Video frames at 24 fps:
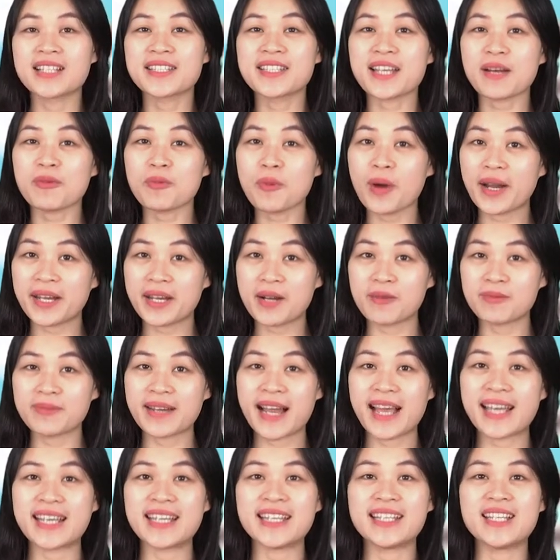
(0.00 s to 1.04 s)
Trong hoạt động
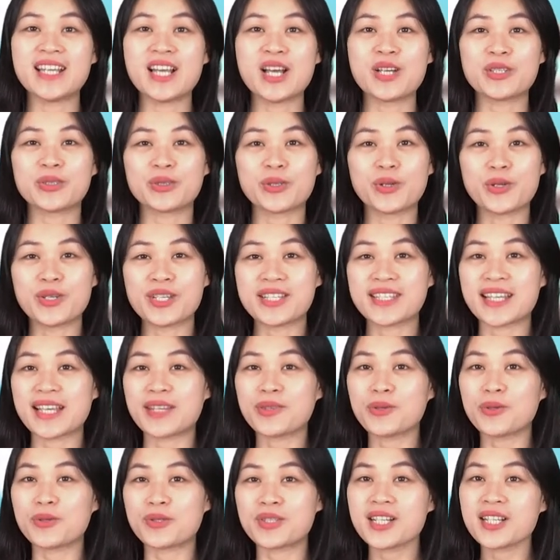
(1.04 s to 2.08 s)
này, tôi sẽ
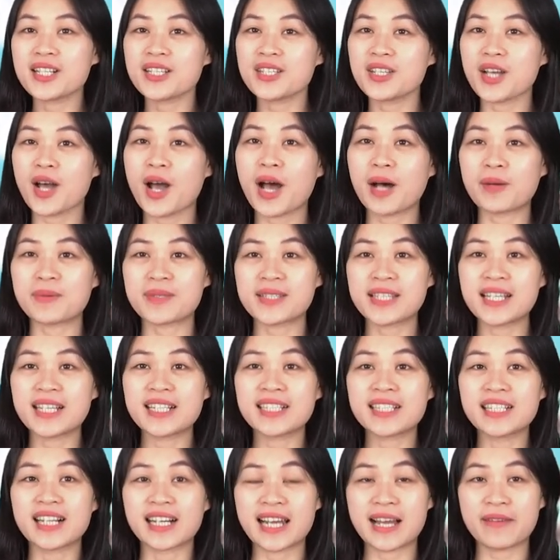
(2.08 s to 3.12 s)
tổ chức cho học
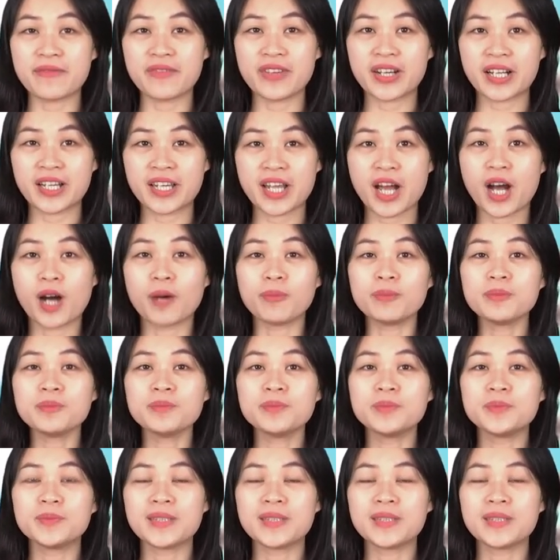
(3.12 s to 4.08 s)
sinh được làm việc nhóm.